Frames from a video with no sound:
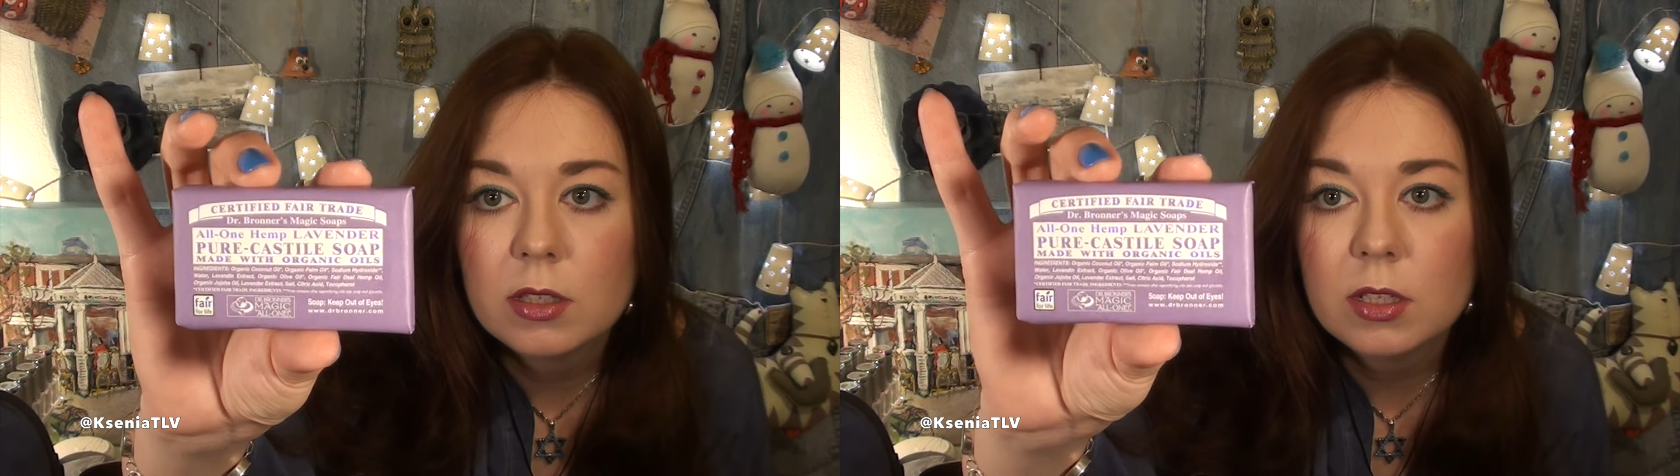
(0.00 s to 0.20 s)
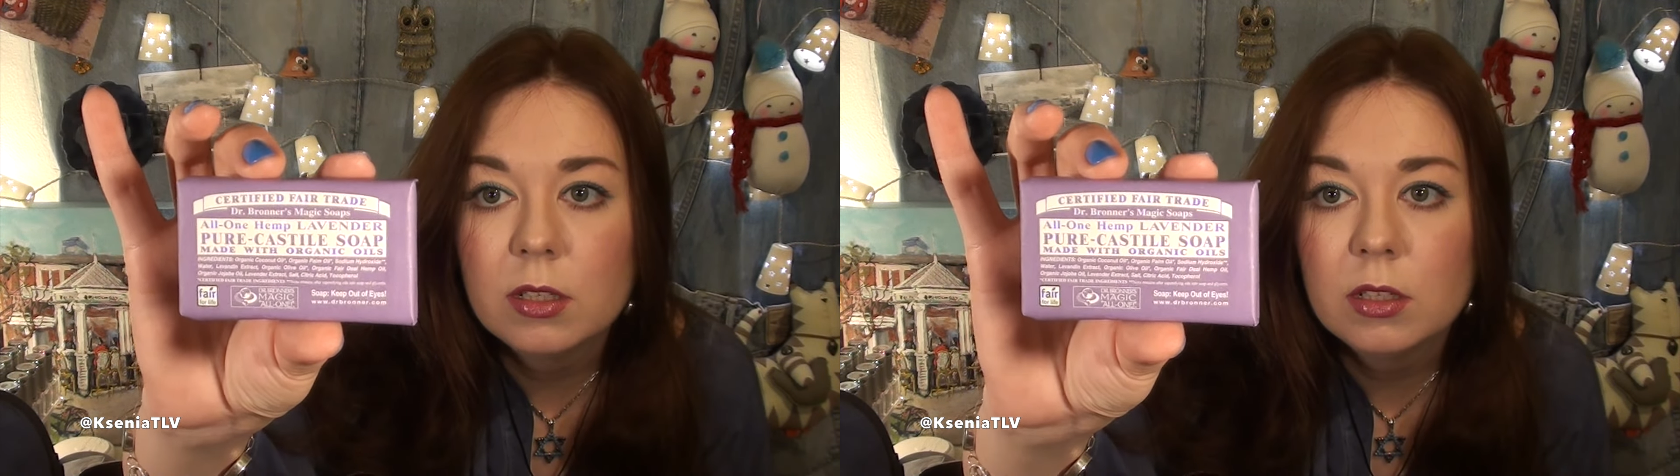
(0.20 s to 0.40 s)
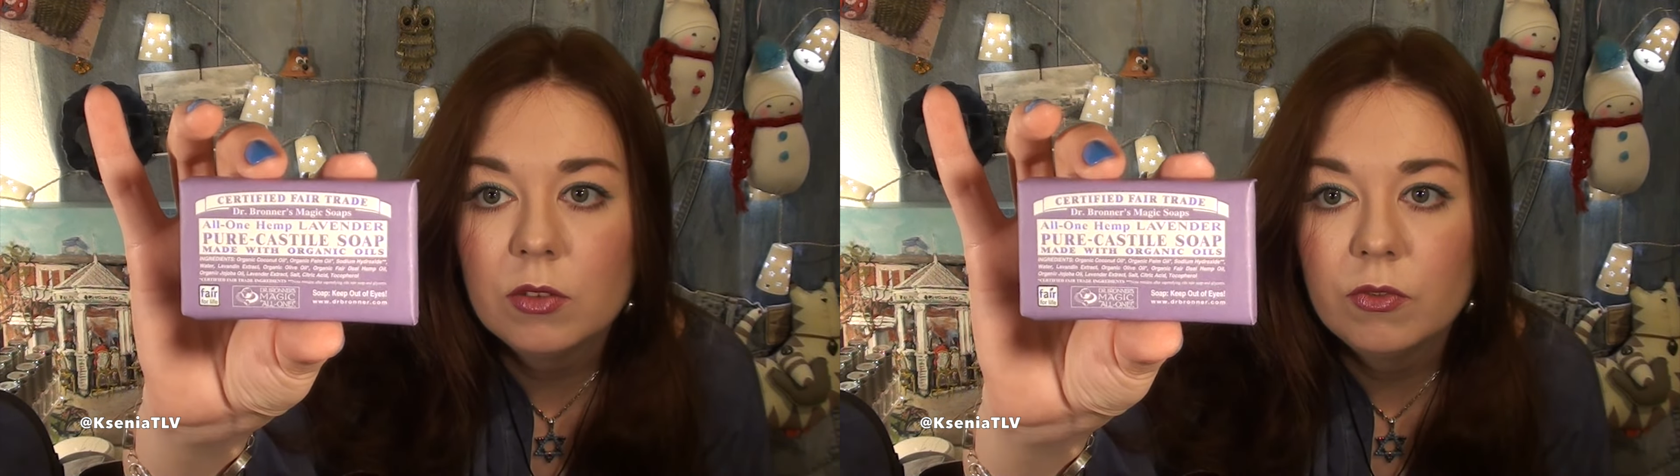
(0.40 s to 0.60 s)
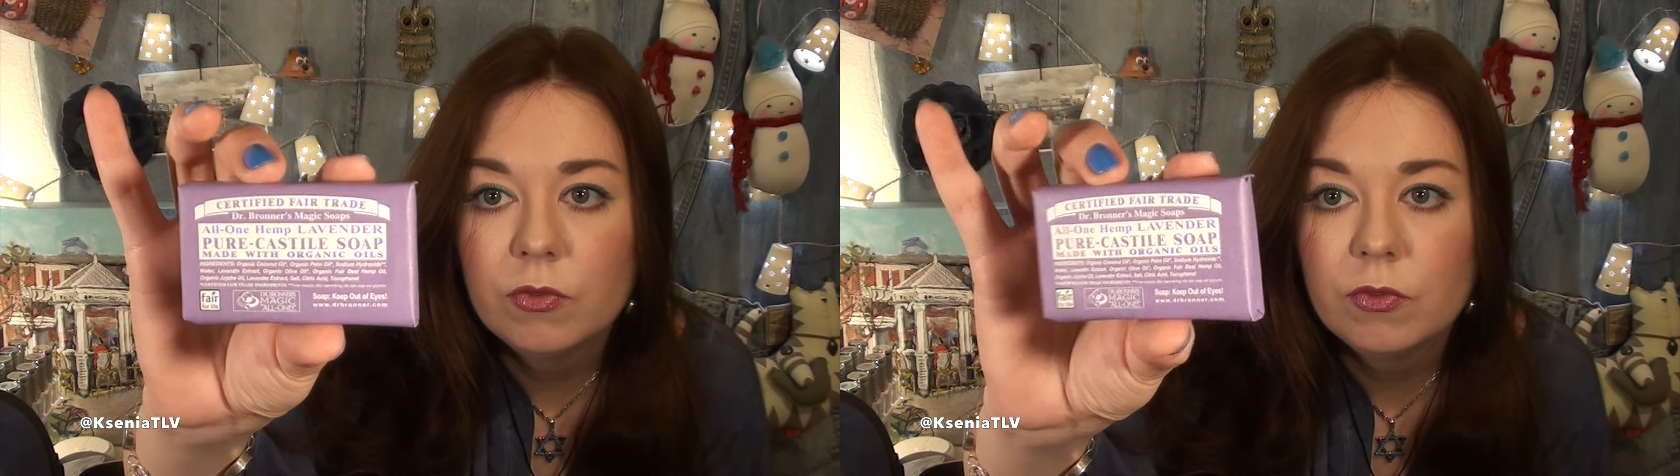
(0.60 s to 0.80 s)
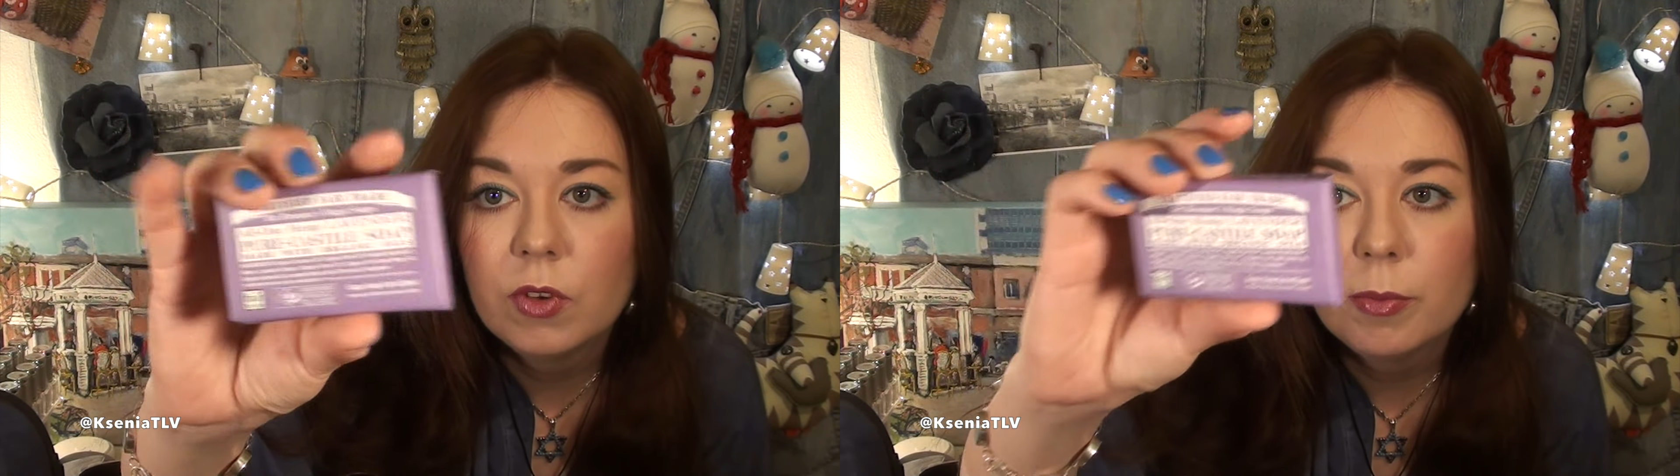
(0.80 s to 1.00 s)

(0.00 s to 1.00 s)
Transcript: Сделано в